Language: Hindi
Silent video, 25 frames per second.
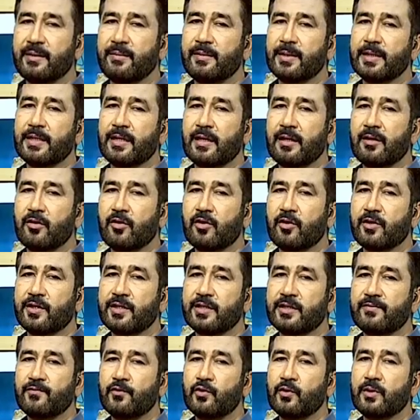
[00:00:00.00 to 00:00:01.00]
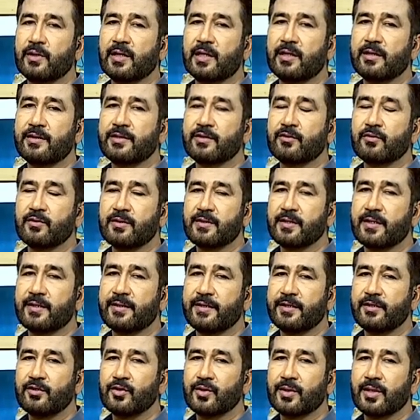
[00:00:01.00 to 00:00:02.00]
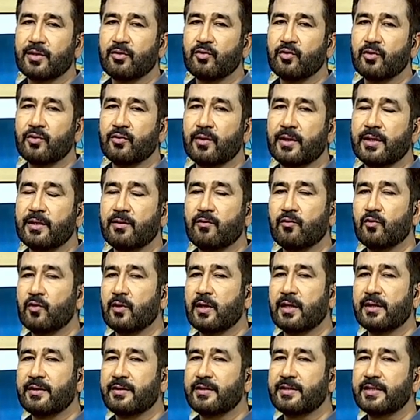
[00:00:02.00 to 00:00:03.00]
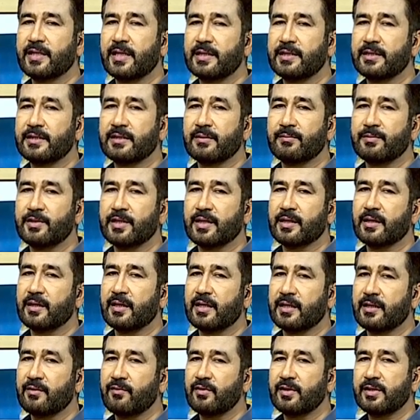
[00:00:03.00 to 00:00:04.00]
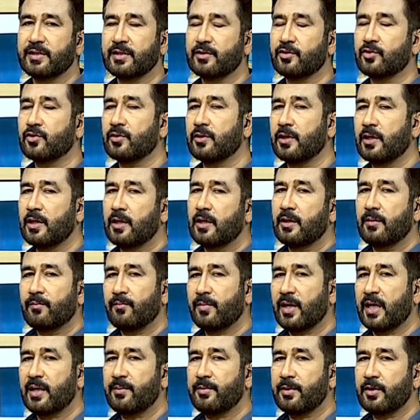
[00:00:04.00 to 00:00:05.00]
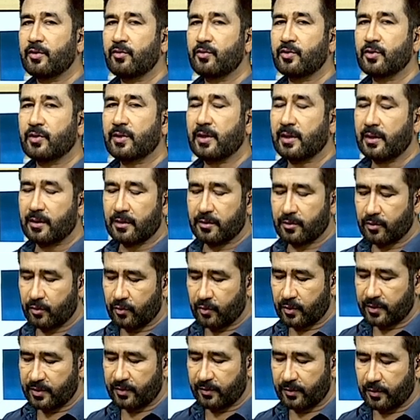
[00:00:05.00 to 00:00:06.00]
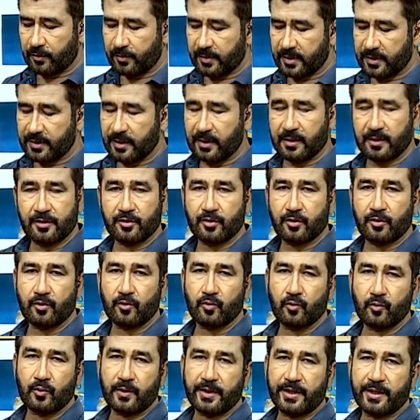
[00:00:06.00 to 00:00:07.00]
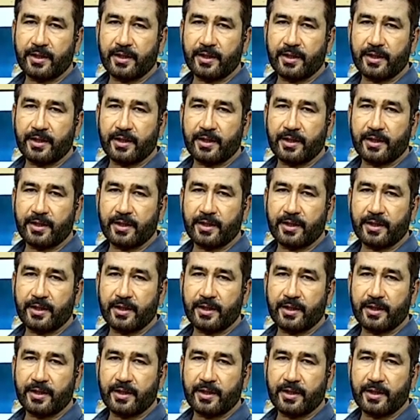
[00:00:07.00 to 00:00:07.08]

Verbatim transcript: में ऑरेंज फूड कलर जो ज़र्दे जो रंग हों ना वो अद चाय के चमचे का घट भी छॾिजो बारबिक्यू जो कलर सुठो अची मसाले जो लूण